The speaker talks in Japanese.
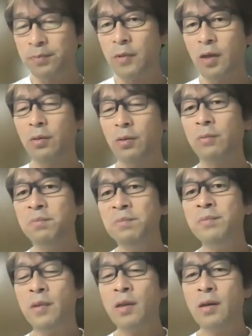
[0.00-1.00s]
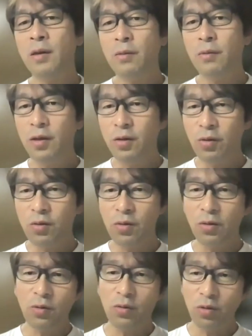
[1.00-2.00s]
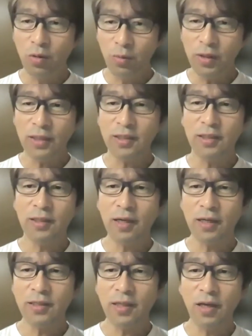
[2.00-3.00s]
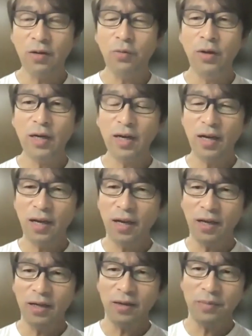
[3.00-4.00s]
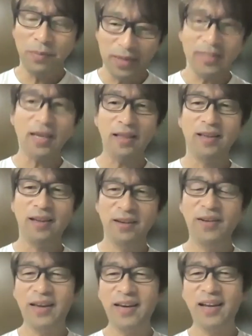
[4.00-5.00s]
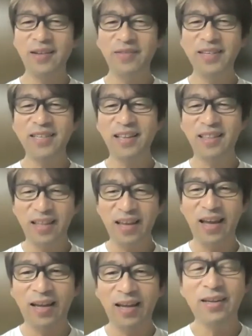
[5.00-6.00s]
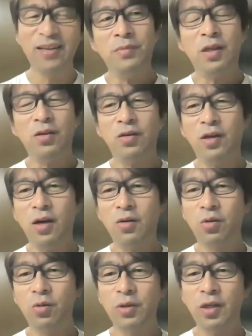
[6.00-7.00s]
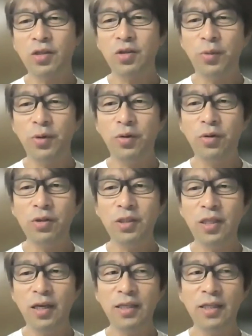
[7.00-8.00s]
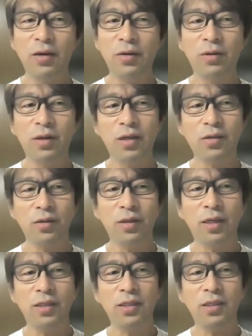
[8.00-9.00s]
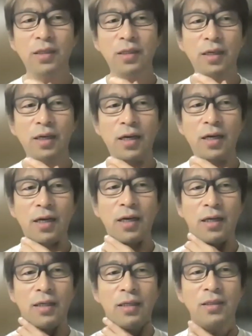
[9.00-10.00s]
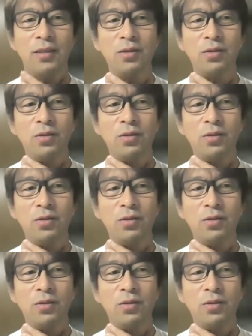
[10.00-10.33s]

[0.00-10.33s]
あの割とこう子供たちに対して上から目線、上から目線で、なんていうかな、子供たちを見下ろしてきたような人たちが、そ